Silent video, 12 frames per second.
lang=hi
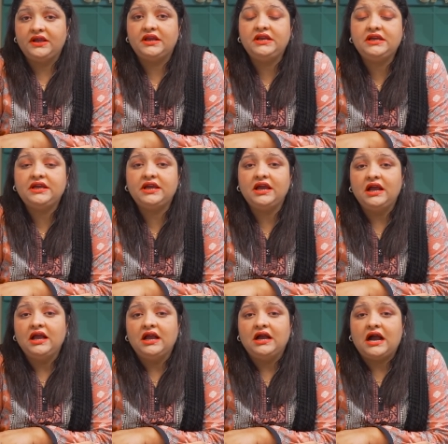यानी कि
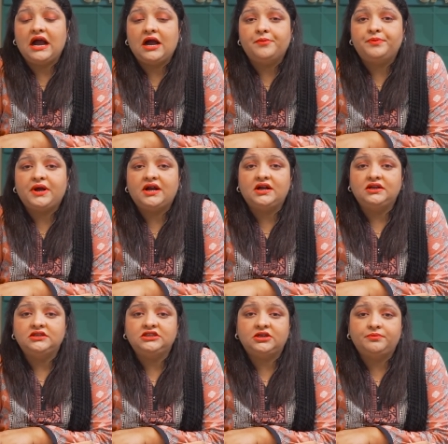आपका
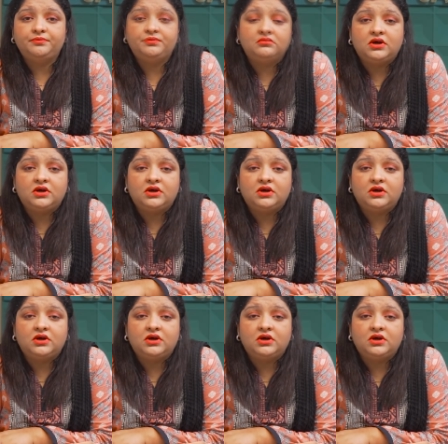जब